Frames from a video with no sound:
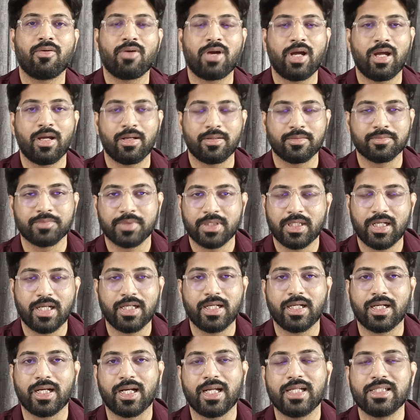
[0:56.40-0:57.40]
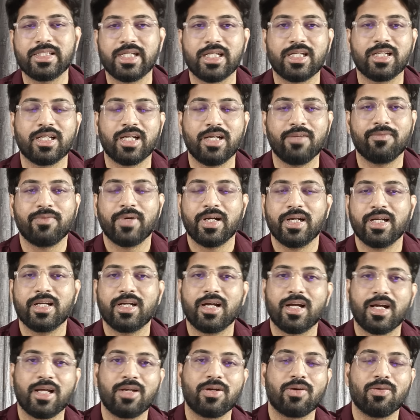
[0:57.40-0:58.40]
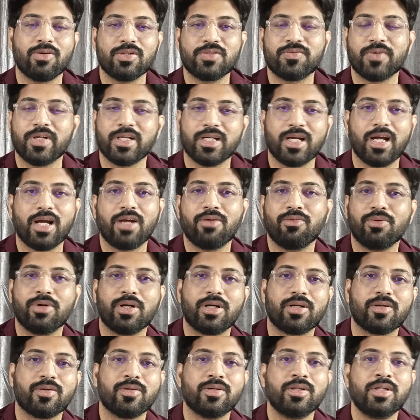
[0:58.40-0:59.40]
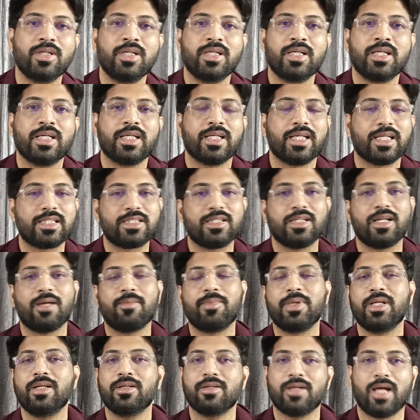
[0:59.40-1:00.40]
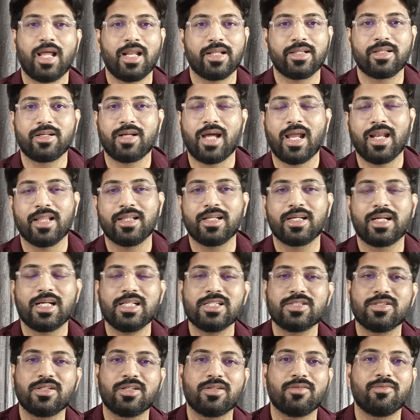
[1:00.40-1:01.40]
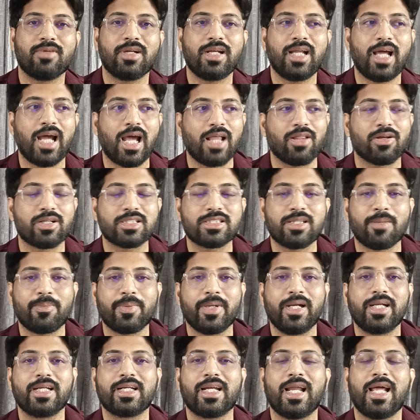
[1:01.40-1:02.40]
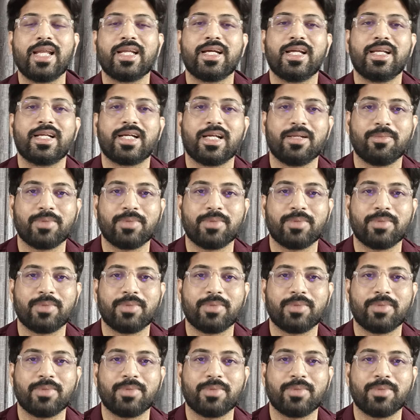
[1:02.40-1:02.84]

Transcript: ఒక అంటే ట్రై చేయటం కానీ ఫ్రెండ్గా కానీ క్లోజ్ ఫ్రెండ్గా కానీ ఉండటం నెక్స్ట్ నబీలు అందరూ వాళ్ళందరూ కలిసి ఉండటం వల్ల అదొక సపరేట్ క్లాన్ కానీ